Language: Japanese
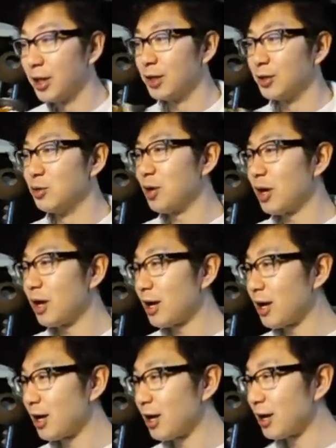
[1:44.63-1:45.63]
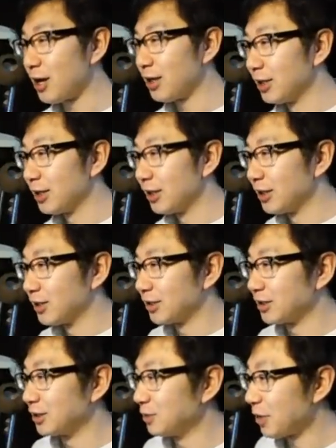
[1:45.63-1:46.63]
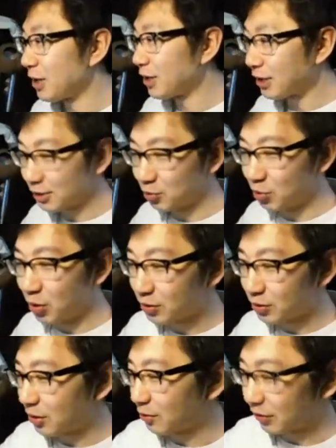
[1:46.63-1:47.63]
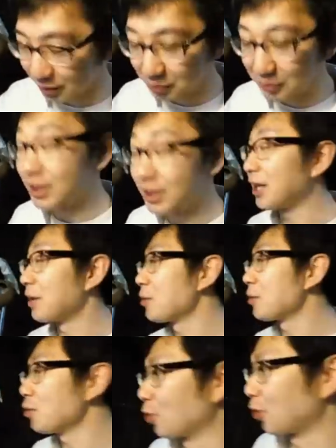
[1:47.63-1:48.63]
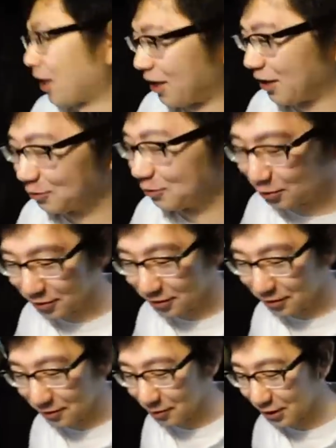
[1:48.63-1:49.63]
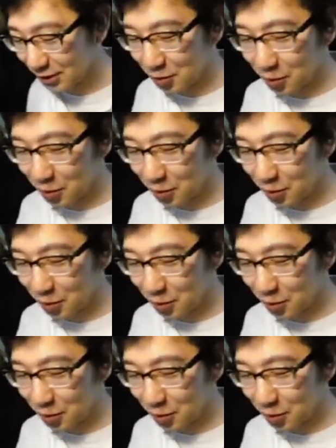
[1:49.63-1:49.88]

うわ素晴らしいうわうわうわじゃみんな食べようよこれうんす